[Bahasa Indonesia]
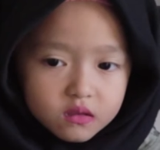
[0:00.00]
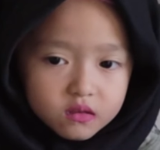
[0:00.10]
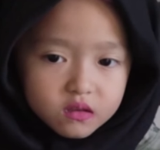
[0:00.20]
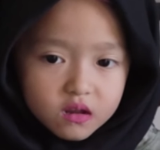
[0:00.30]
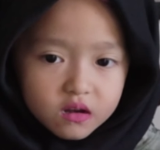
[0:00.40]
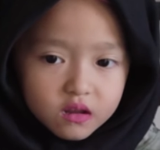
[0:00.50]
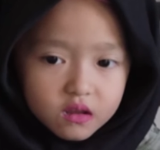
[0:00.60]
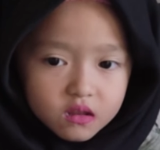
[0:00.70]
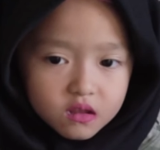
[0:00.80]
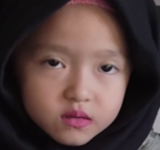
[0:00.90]
iya
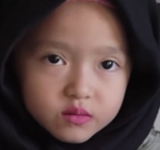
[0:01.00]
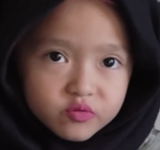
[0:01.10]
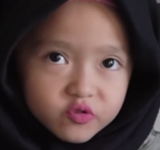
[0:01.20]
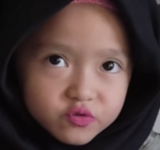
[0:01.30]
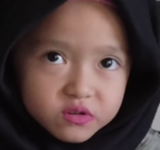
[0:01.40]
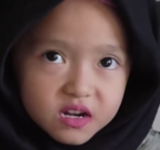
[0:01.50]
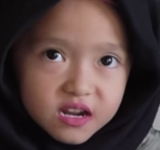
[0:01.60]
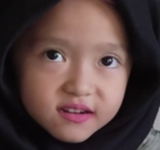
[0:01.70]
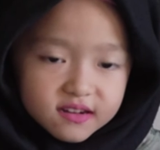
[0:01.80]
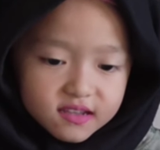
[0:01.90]
deh ibu
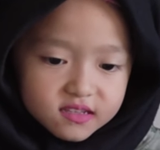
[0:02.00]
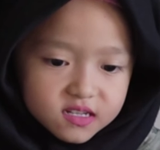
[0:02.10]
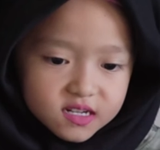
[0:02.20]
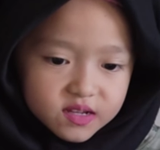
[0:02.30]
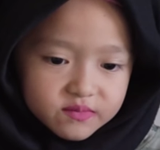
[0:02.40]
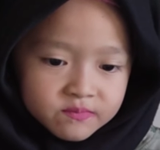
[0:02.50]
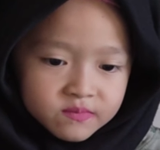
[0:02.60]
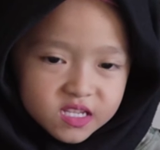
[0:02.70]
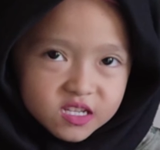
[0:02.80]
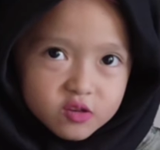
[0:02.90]
jualan es
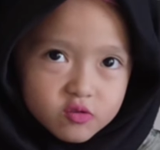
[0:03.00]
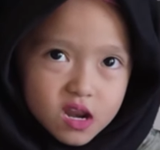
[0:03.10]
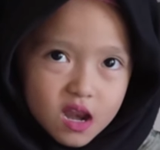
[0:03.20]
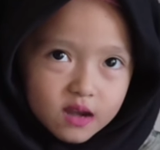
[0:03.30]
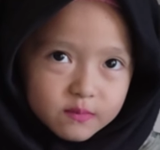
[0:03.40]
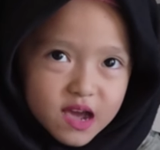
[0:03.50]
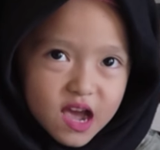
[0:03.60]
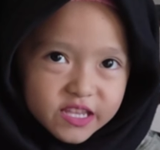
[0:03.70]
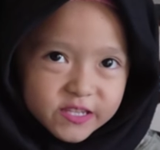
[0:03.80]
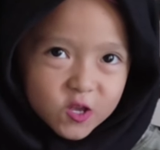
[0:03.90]
krim masa jualan
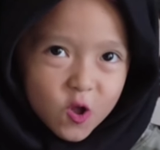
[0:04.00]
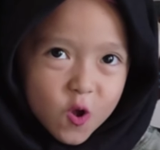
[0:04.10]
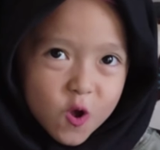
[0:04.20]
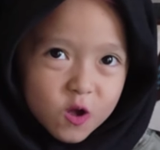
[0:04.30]
bakso